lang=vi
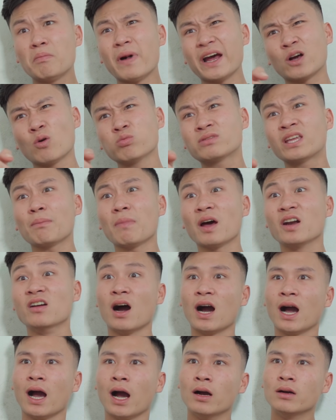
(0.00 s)
mày không thích mà
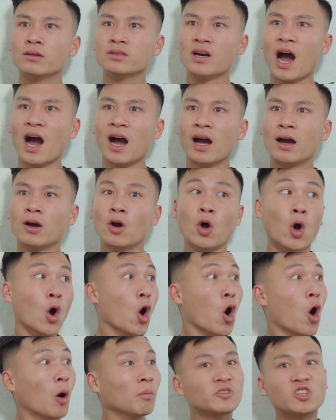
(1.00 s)
được à à
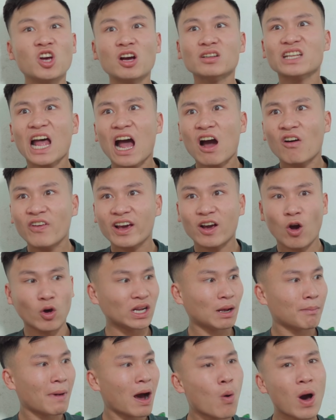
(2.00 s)
hôm trước tao với
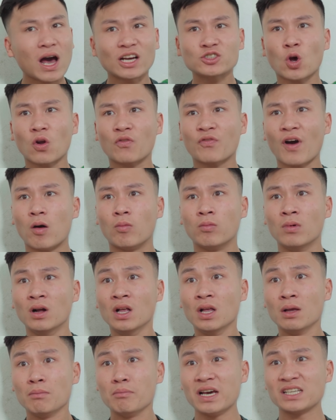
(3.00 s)
con nhà ba hoa dọn phòng
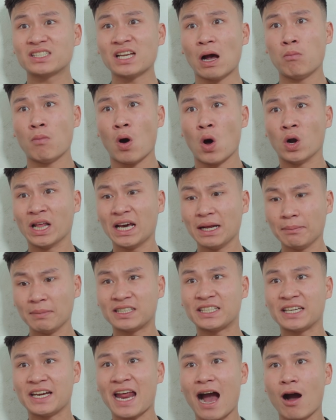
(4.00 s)
mày dòng mò lên
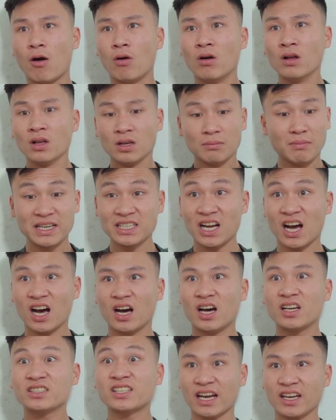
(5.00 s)
mày chỉ đạo bây
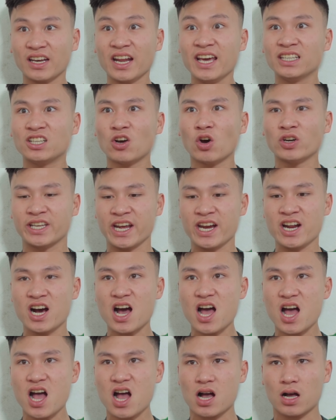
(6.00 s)
giờ giặt đi chứ còn gì
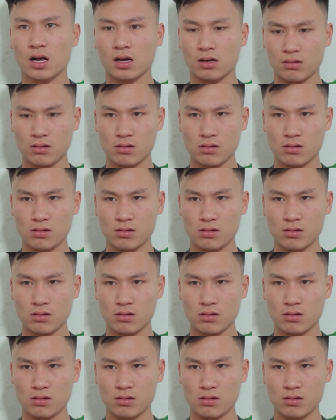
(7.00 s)
nữa